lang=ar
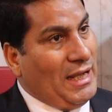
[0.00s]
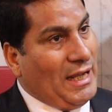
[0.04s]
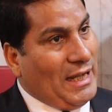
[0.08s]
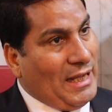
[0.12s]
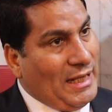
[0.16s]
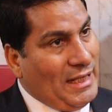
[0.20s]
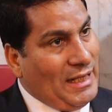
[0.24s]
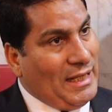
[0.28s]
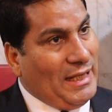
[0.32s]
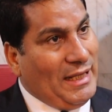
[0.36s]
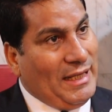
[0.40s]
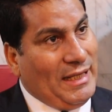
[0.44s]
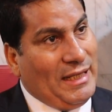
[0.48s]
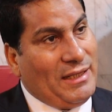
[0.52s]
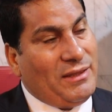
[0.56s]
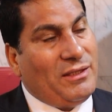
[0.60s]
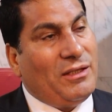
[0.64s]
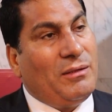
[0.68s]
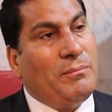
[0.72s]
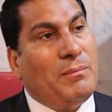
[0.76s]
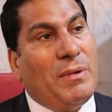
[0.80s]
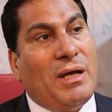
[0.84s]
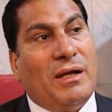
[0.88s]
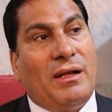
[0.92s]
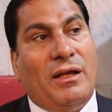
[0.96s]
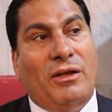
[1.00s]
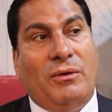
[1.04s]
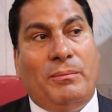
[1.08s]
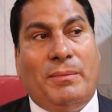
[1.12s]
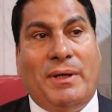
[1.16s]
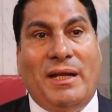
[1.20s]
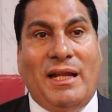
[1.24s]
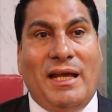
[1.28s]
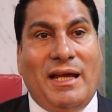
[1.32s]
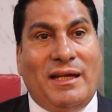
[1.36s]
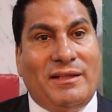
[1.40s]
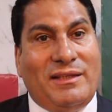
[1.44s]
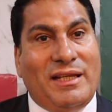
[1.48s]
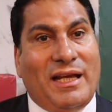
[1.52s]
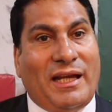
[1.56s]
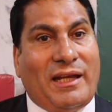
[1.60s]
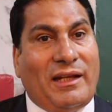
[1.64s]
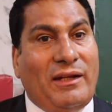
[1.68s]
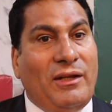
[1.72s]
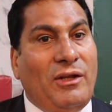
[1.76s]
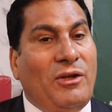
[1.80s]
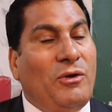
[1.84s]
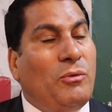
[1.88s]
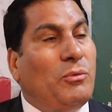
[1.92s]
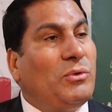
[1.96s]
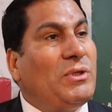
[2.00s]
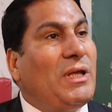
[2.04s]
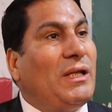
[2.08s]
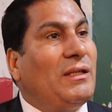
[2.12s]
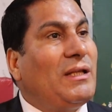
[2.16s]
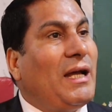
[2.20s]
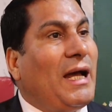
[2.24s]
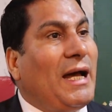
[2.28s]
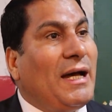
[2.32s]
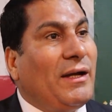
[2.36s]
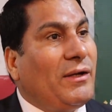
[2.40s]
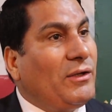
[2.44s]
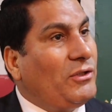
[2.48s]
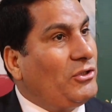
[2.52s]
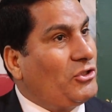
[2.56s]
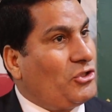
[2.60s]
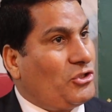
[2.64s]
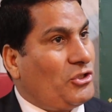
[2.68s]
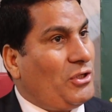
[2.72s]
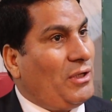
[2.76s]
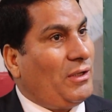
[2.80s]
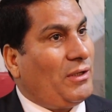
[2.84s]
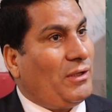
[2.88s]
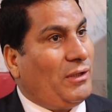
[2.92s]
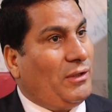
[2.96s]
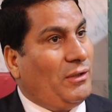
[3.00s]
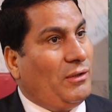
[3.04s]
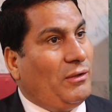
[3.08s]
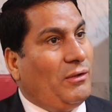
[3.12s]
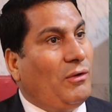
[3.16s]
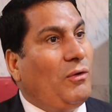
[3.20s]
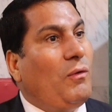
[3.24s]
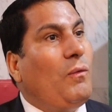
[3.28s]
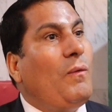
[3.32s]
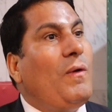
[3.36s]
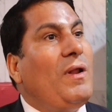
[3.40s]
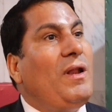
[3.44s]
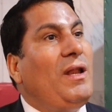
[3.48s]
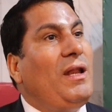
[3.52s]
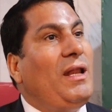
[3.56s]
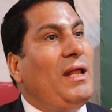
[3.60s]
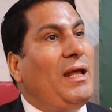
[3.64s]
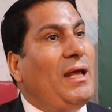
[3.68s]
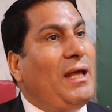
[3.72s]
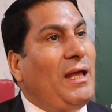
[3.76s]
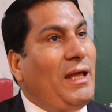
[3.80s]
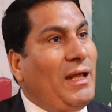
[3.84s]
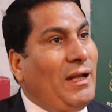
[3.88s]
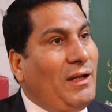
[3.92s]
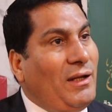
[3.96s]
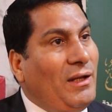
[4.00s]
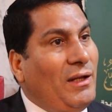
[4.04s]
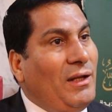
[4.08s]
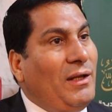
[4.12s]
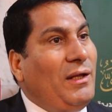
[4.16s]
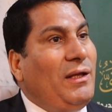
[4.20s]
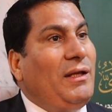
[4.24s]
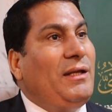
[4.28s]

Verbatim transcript: على ان المراه يبقى لها دخل وده ده حق الشرع هو اللي قال